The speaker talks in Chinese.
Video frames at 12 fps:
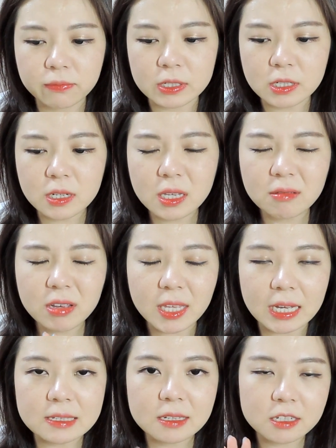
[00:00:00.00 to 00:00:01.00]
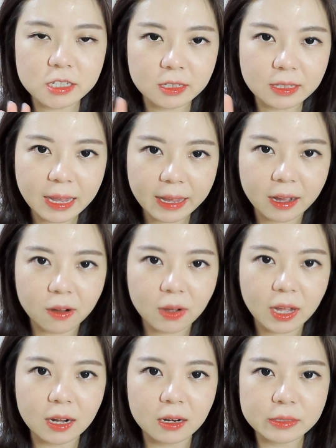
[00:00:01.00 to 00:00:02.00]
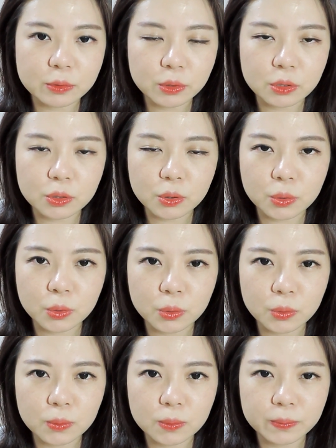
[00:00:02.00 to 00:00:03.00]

反正因为颜色真的太好看了，所以就。